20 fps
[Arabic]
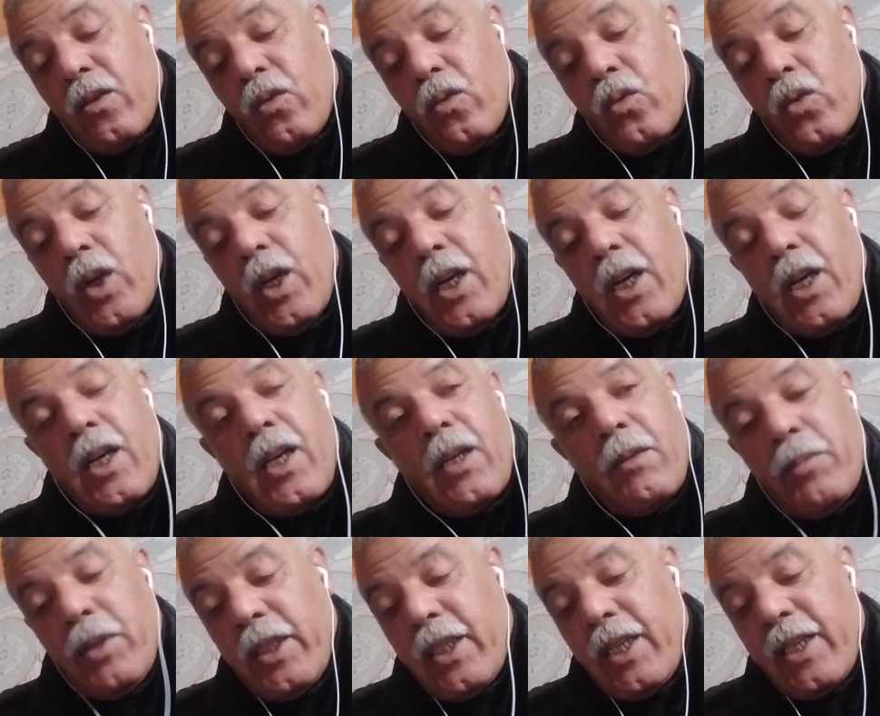
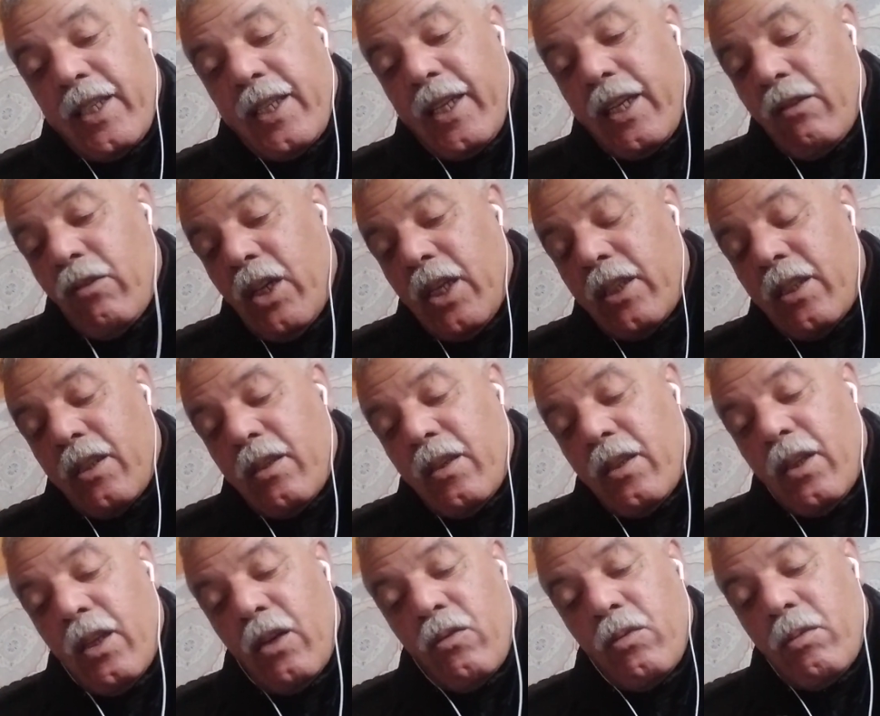وبست سنوات
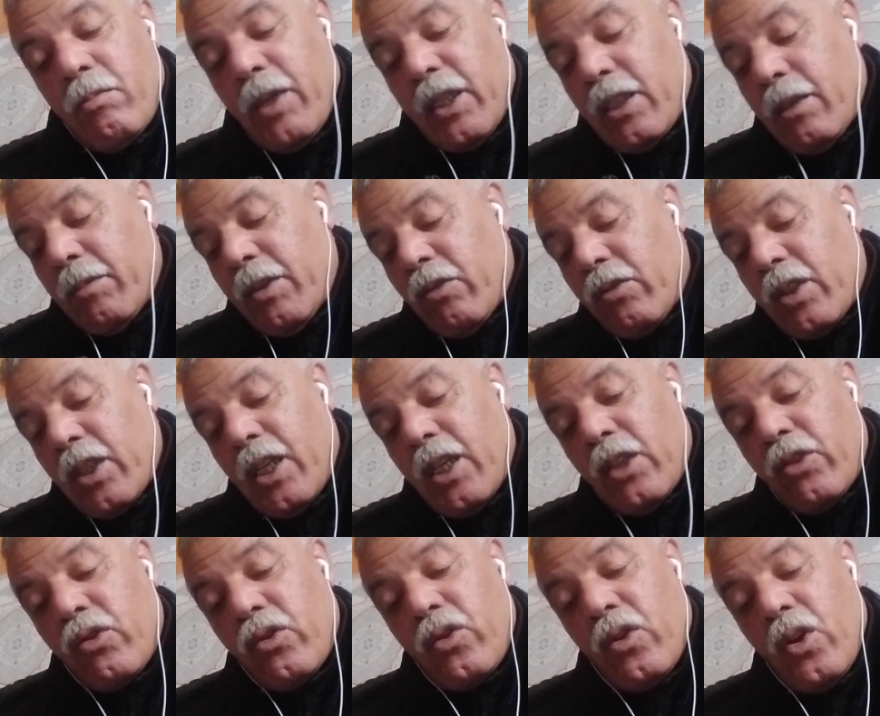او الماده
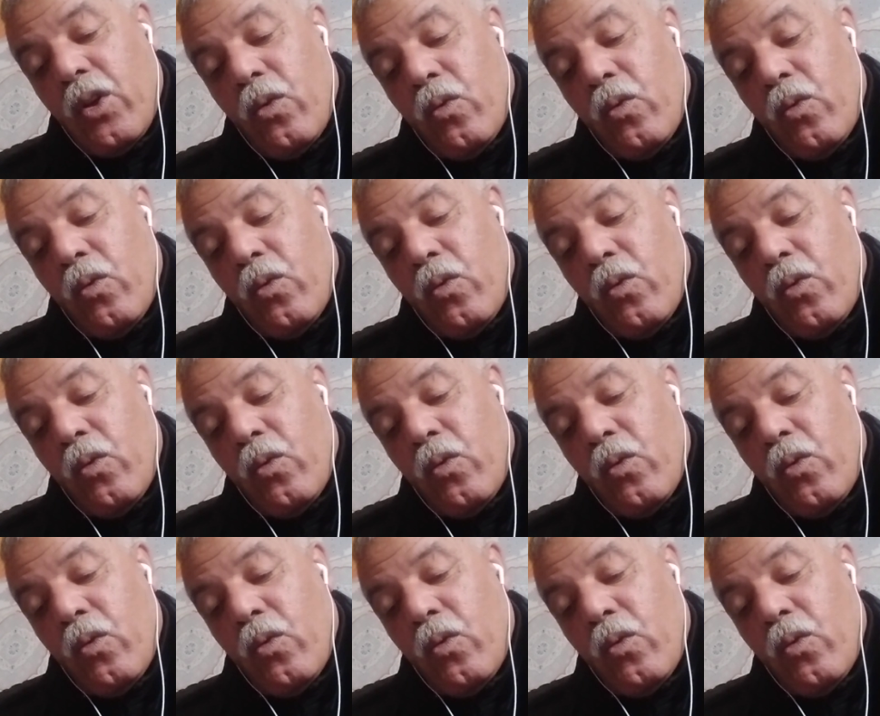112